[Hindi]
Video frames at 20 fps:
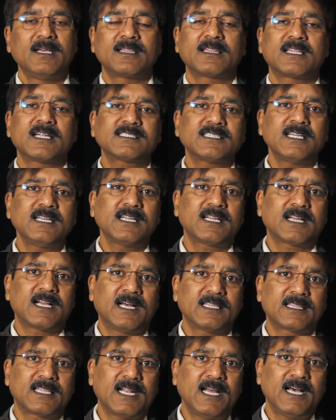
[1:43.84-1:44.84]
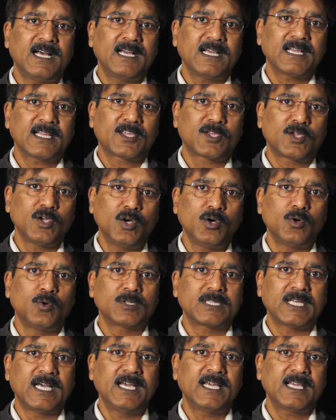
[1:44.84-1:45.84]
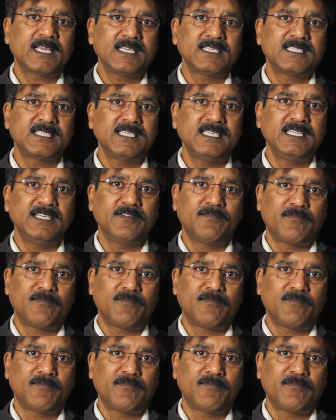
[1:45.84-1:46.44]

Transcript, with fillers: दरअसल खतरा क्यों होता है किसी